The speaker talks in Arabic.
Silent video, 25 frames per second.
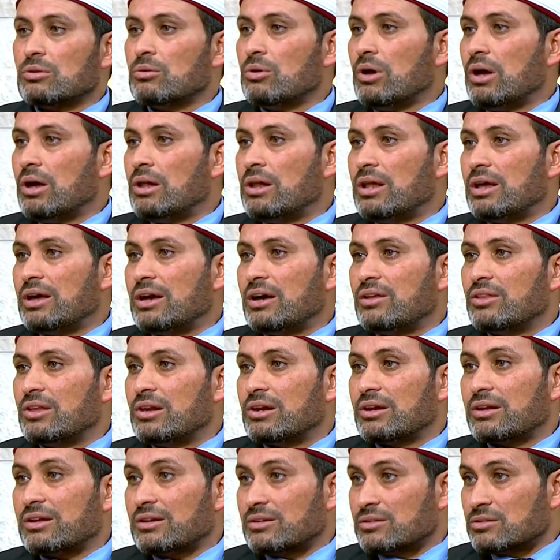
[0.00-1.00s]
على هذا
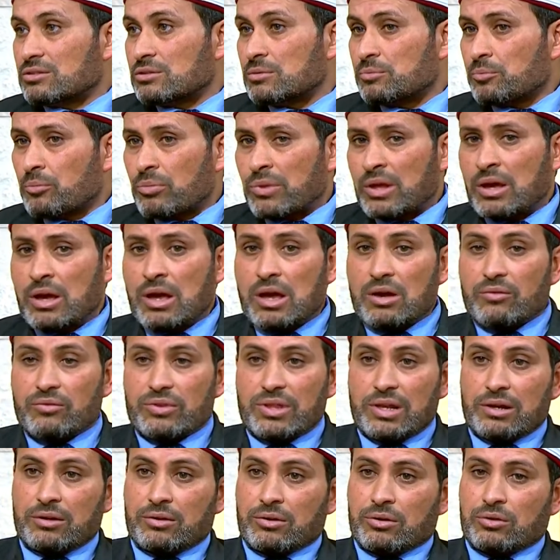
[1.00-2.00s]
الكنز
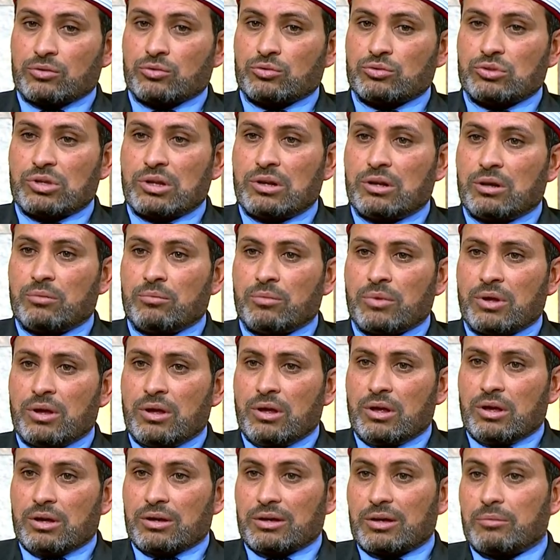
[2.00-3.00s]
لذلك الرسول صلى الله عليه وسلم
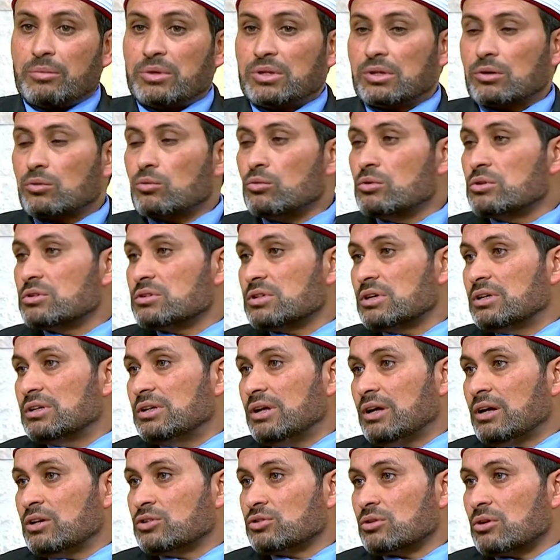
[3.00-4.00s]
كما تقول السيدة
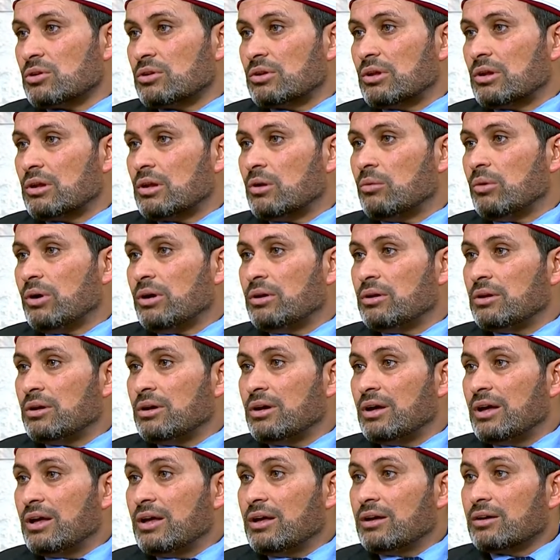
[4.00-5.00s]
عائشة رضي الله عنها
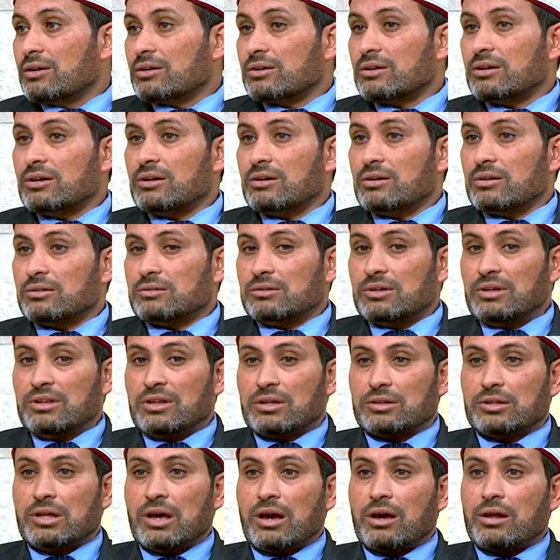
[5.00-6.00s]
كانت إذا
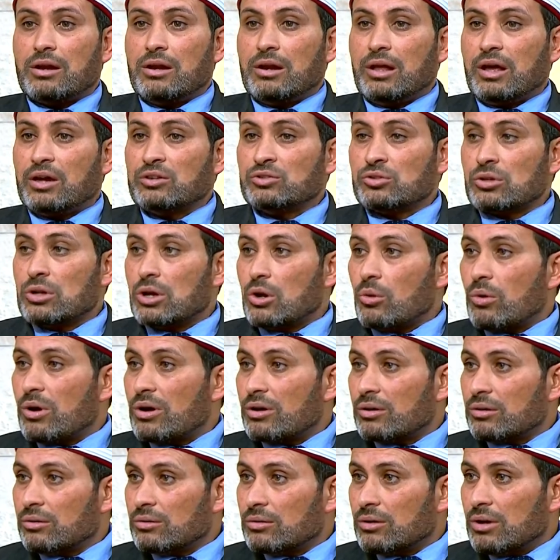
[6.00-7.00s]
دخل العشر
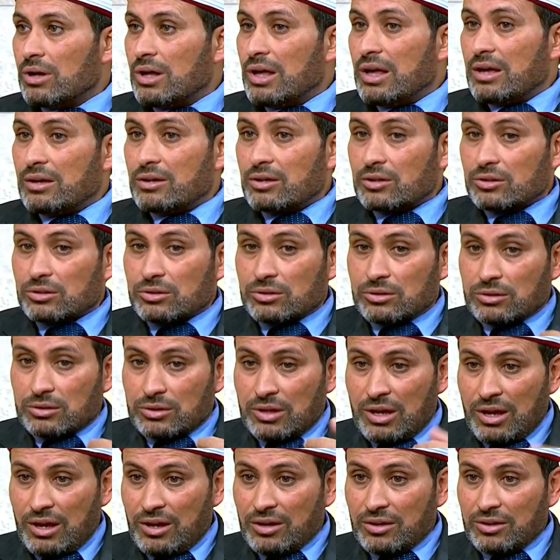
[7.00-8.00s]
الأواخر
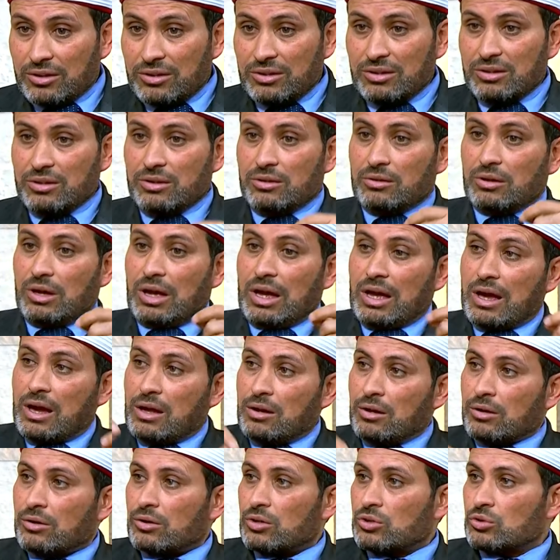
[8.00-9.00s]
تحكي
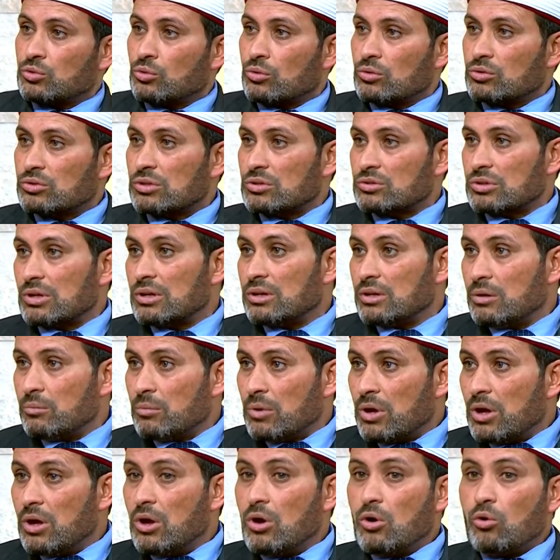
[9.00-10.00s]
حال الرسول صلى الله عليه وسلم
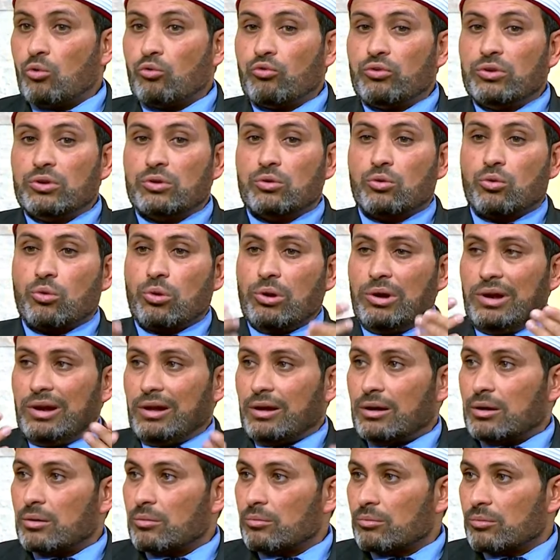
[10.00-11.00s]
وفي كل
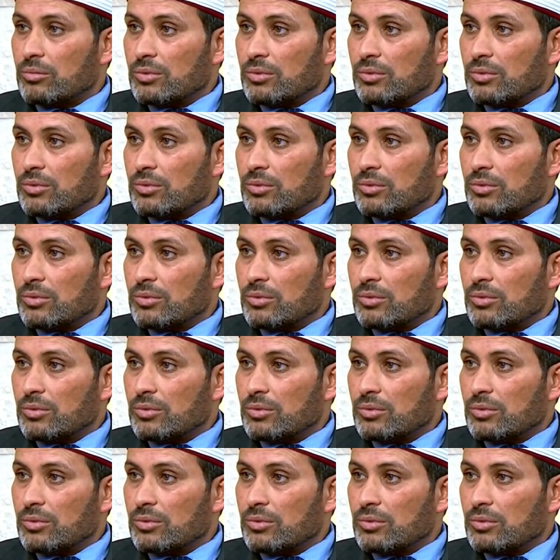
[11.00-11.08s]
عام